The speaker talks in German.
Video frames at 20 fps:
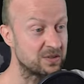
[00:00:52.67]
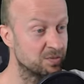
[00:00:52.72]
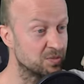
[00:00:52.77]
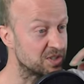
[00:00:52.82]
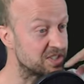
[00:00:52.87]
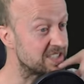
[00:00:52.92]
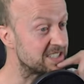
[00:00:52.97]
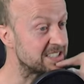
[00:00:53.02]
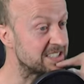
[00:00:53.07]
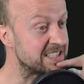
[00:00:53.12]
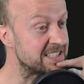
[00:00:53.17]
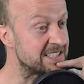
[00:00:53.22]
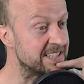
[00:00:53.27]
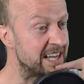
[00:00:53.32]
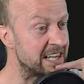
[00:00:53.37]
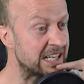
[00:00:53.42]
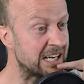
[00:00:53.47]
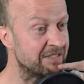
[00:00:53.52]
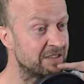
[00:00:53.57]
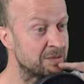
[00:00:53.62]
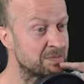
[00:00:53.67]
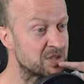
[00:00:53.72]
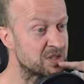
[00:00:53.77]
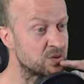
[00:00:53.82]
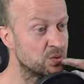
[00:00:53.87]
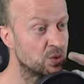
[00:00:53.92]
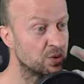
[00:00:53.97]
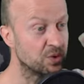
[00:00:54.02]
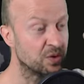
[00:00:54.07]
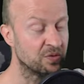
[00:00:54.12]
Du musstest diesen LKW
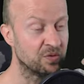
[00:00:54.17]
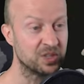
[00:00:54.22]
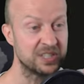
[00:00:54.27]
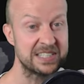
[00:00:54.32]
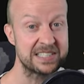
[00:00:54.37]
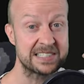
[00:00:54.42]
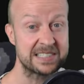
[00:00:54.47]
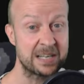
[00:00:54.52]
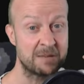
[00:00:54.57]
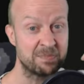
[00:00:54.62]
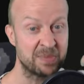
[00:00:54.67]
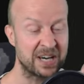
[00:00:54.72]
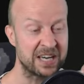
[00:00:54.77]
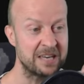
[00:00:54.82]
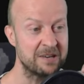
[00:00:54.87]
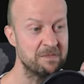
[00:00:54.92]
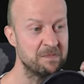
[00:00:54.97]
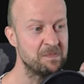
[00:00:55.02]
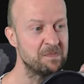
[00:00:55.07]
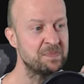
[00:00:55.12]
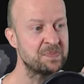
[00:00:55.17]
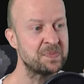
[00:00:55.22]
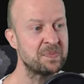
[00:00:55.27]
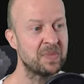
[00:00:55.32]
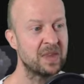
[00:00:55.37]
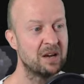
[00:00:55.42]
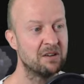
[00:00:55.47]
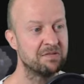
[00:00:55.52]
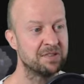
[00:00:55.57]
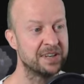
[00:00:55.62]
besuchen und wurdest dabei
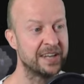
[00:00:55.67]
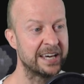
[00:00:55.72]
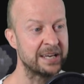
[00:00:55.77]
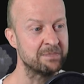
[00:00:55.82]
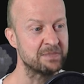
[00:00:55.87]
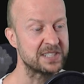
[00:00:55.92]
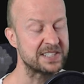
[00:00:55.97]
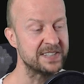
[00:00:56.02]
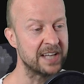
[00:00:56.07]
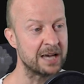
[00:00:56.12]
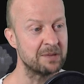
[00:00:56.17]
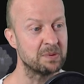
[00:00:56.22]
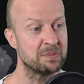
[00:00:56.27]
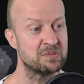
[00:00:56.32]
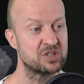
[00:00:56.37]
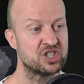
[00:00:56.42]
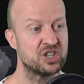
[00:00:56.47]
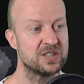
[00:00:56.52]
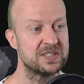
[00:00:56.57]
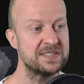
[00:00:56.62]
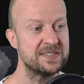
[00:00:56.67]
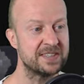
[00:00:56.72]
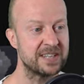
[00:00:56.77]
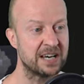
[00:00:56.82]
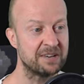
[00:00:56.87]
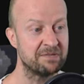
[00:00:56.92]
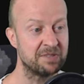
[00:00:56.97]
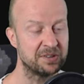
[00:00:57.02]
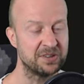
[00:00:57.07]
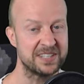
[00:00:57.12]
von einem Sniper beschossen, der
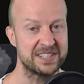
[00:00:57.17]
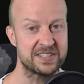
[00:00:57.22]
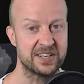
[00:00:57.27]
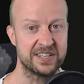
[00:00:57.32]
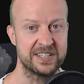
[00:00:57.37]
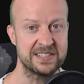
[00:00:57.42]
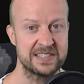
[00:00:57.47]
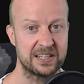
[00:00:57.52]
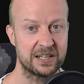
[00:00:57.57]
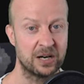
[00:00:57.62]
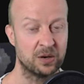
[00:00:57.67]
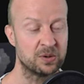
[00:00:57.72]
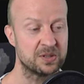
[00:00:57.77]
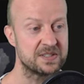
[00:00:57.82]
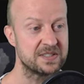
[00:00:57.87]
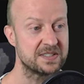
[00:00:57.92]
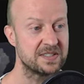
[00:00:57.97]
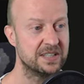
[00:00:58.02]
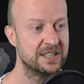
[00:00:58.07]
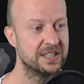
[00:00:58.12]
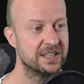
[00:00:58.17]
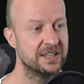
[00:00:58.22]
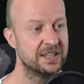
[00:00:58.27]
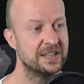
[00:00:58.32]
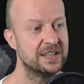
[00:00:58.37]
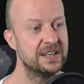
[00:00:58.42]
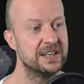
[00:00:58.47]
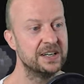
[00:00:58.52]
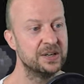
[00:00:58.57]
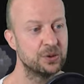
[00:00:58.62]
von dieser Insel raus
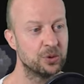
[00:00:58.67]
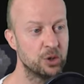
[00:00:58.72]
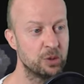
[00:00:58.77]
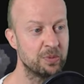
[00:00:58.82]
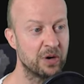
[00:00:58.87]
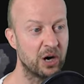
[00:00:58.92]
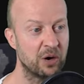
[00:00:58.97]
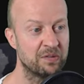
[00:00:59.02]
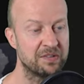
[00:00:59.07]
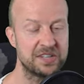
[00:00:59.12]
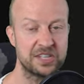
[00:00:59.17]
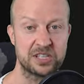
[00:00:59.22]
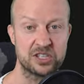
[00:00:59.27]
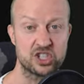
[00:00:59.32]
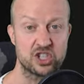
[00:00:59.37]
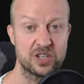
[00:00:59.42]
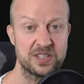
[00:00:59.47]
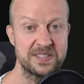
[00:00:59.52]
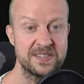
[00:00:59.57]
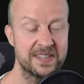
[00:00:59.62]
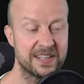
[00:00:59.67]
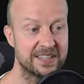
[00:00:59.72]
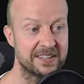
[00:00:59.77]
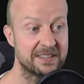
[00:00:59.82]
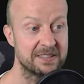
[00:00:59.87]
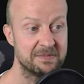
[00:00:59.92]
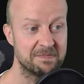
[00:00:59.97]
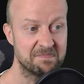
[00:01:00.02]
rüber auf dich geschossen hat.